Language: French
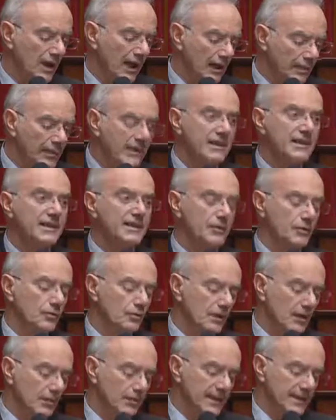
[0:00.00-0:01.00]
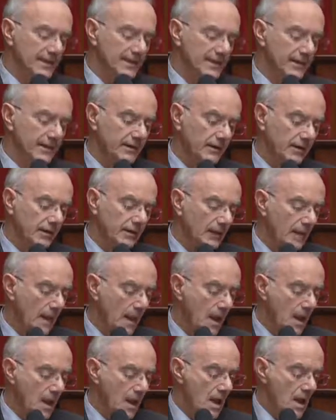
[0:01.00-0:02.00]
sur la réhabilitation de la plaine Saint-Denis.
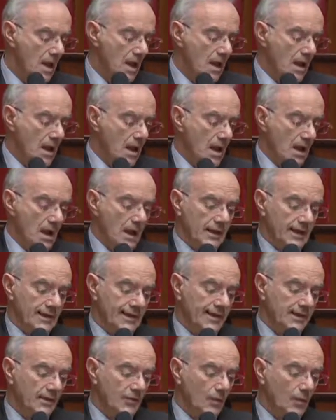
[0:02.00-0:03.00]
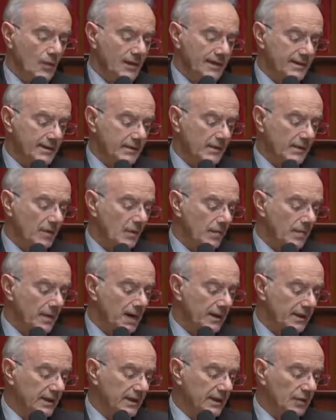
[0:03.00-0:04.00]
Seine-Ouest, Grand
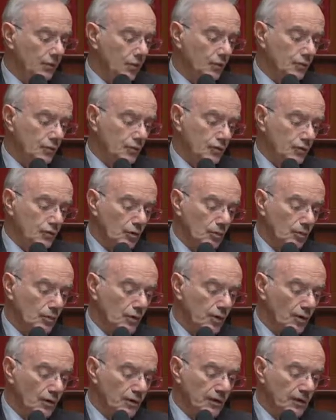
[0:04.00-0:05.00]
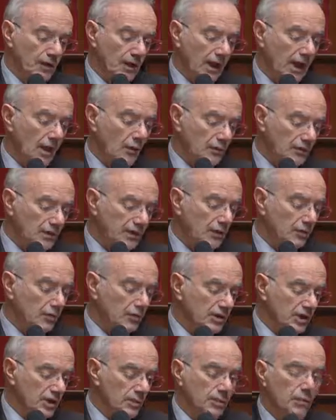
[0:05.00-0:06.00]
Paris, autour de Boulogne, a aussi
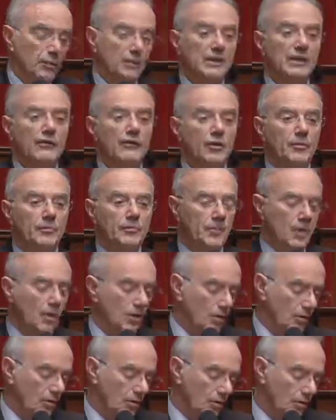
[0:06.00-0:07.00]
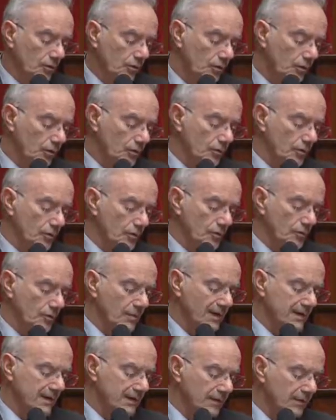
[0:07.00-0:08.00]
contribué au développement de
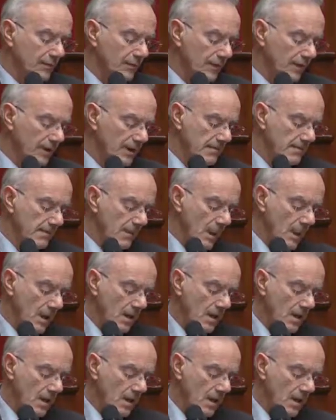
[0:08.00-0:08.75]
son bassin de vie.